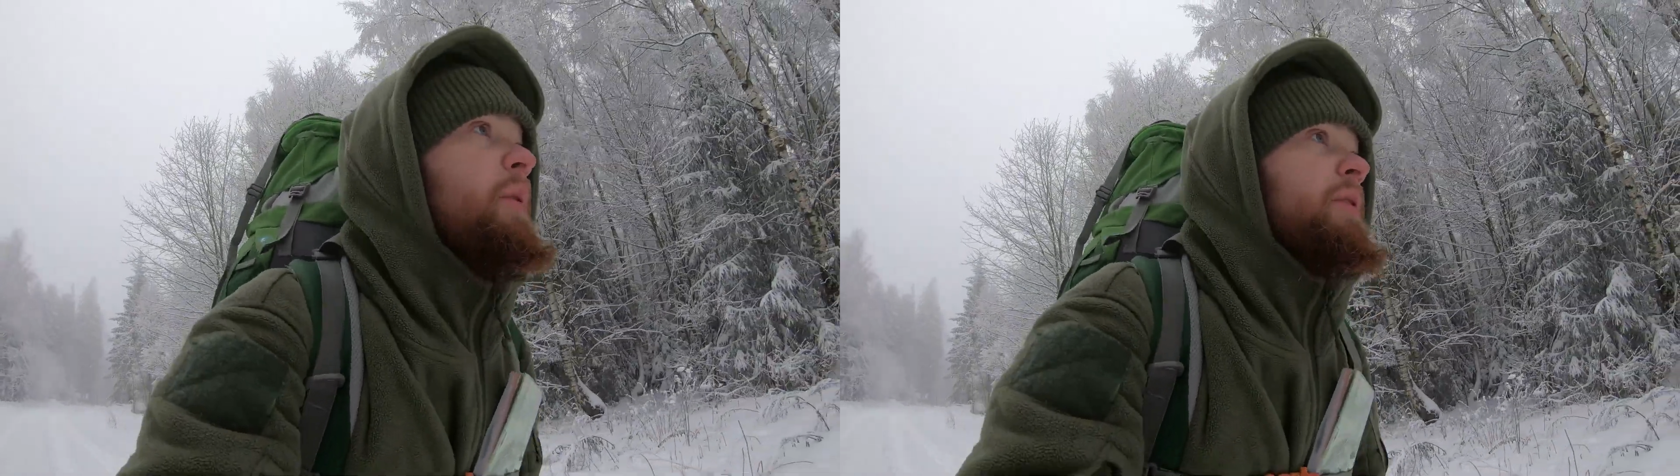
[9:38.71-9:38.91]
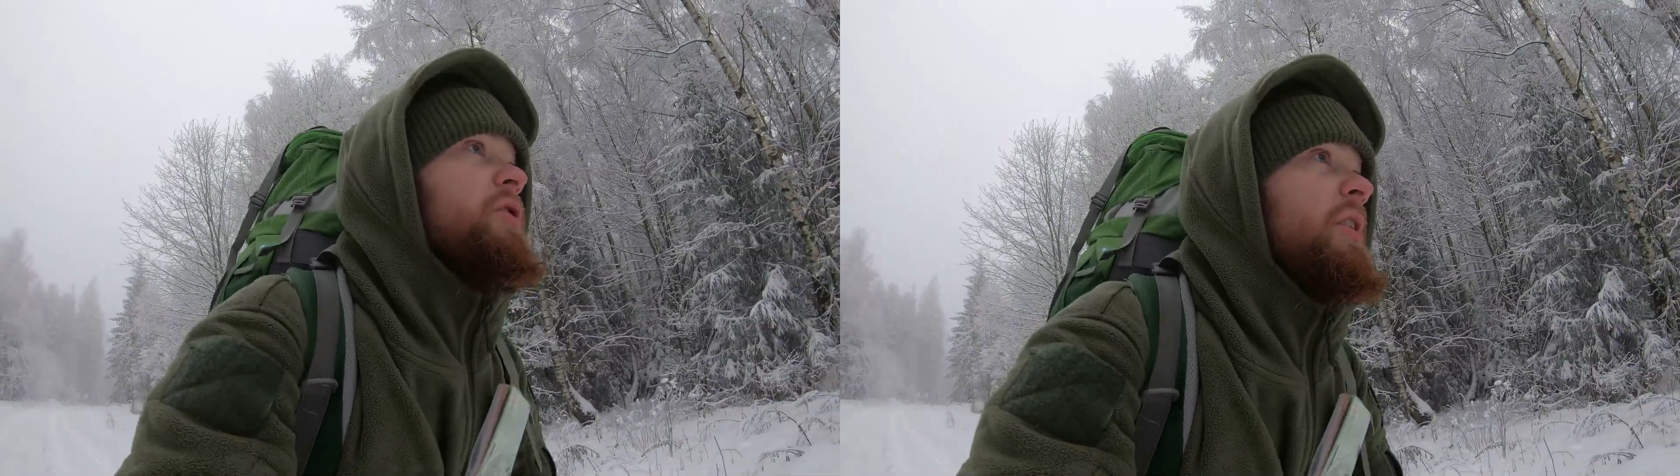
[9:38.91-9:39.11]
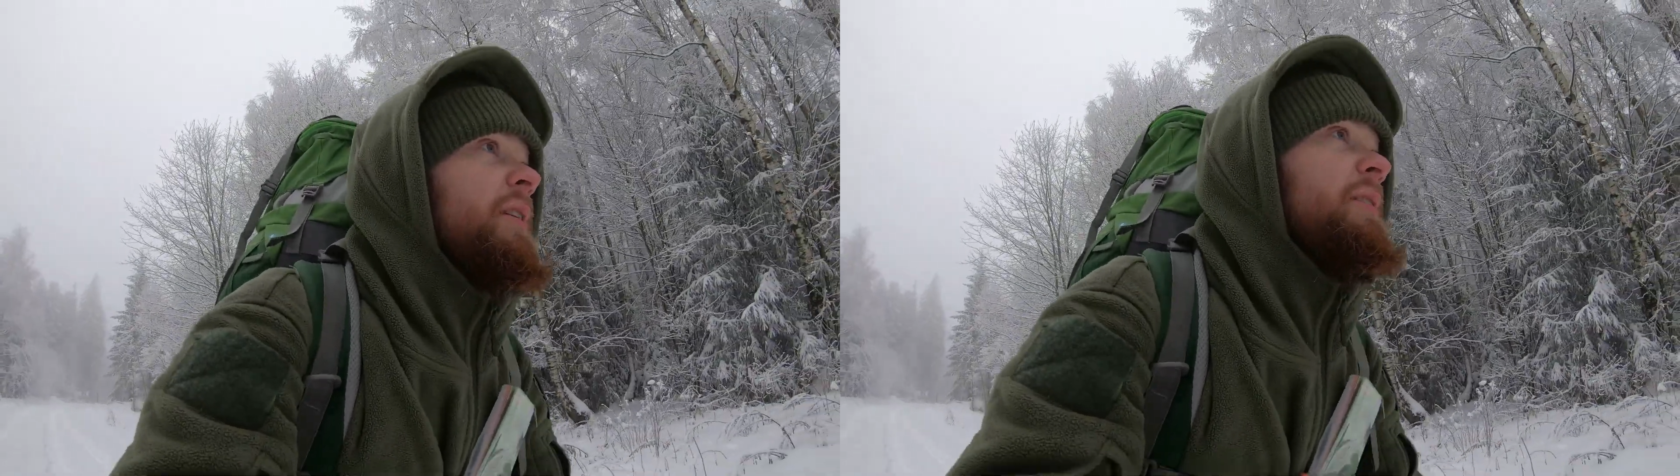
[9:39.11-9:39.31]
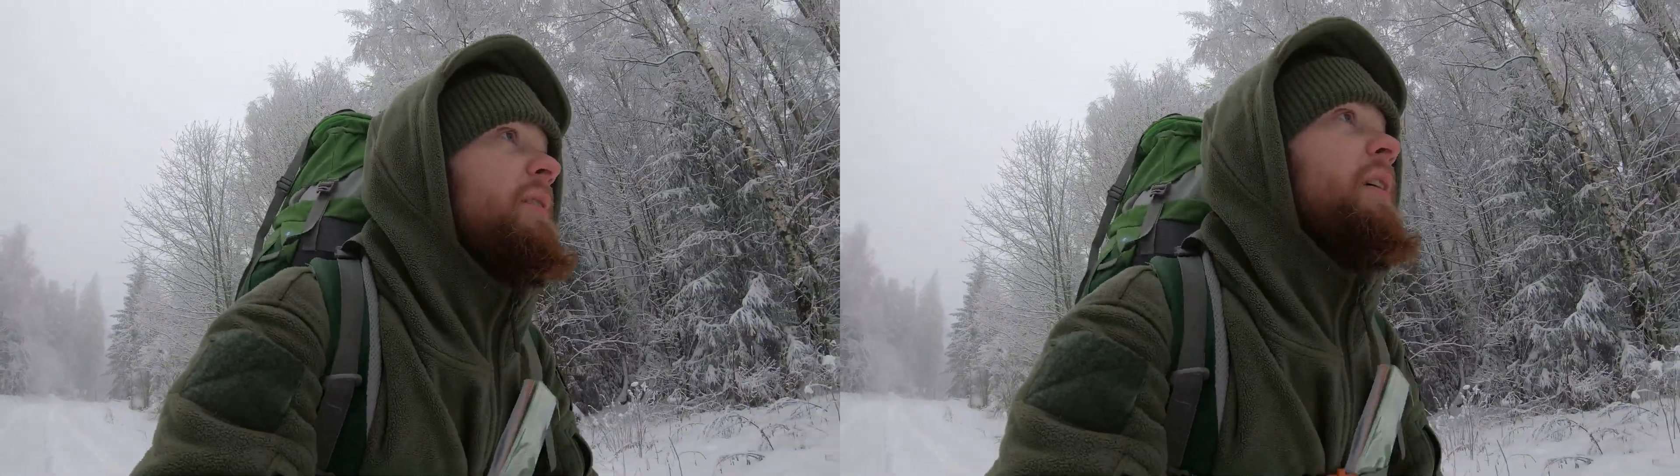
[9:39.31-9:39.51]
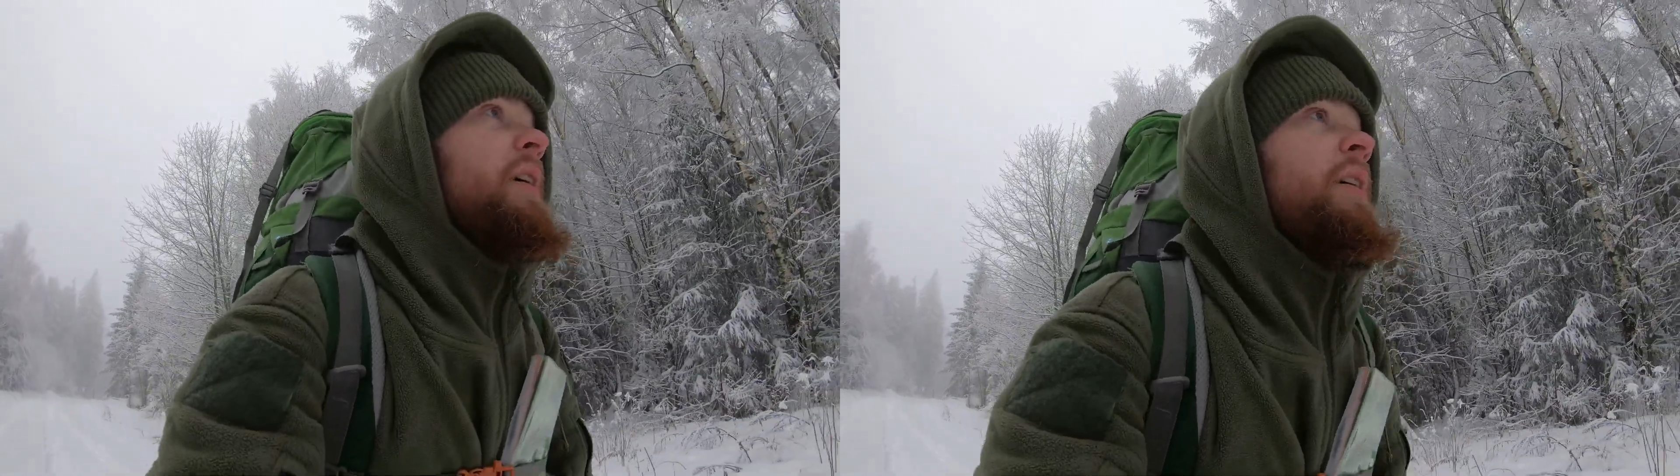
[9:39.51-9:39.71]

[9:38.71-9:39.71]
Poststraße,